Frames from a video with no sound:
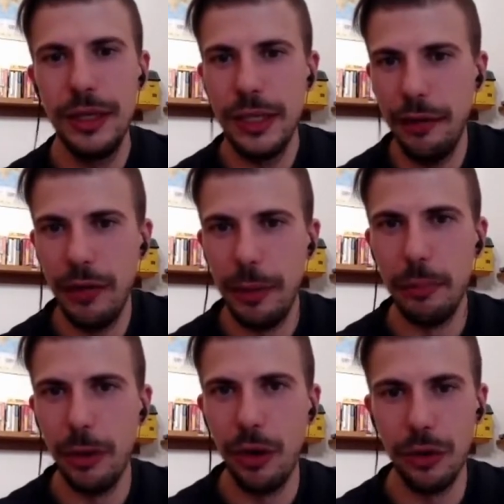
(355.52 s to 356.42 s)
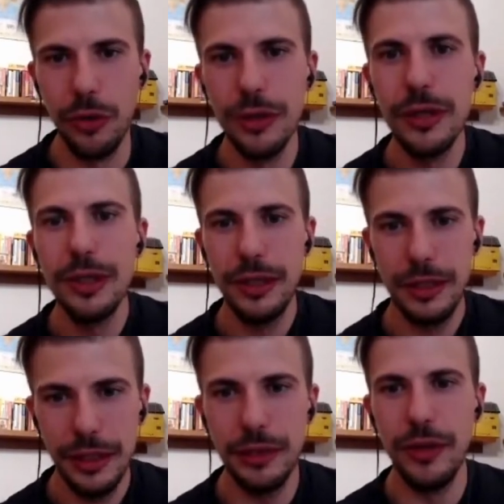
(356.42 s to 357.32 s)
Serve ben poco.
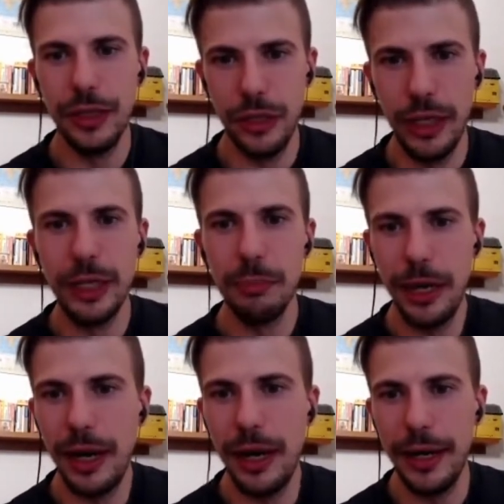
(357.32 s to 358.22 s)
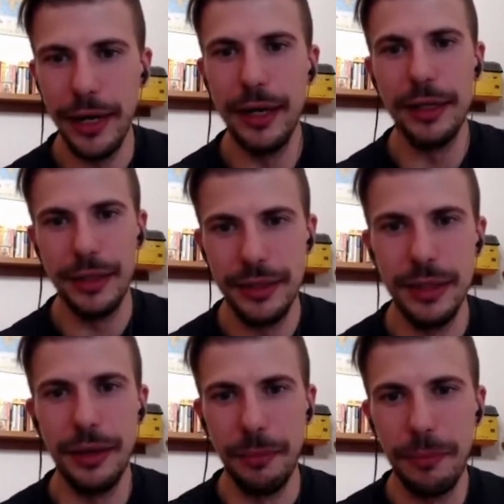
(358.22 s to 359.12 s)
Beh, Invece imparare... Sì.